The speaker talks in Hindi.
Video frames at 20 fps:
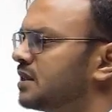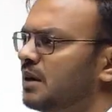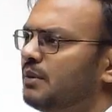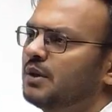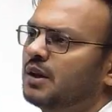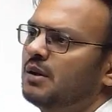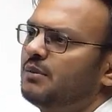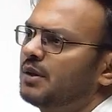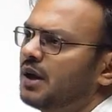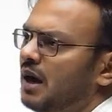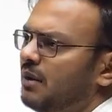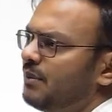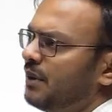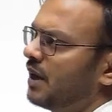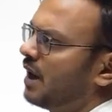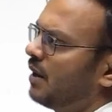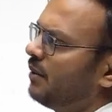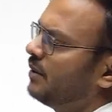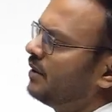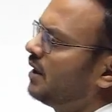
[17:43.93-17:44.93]
का मतलब यहाँ पे
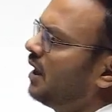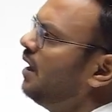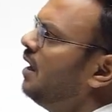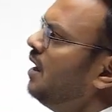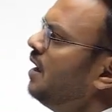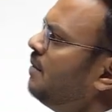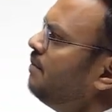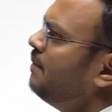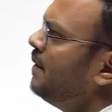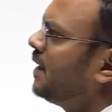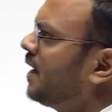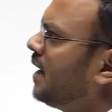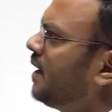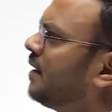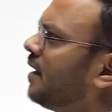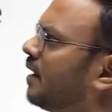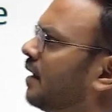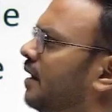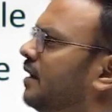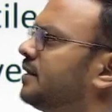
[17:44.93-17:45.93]
क्या बनता है मिट्टी
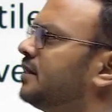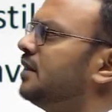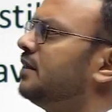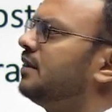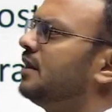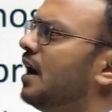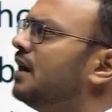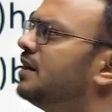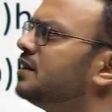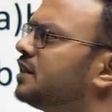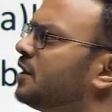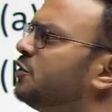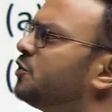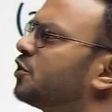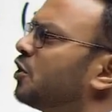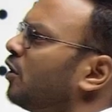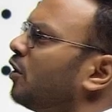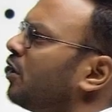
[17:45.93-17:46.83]
का क्लस है ध्यान से यूज करो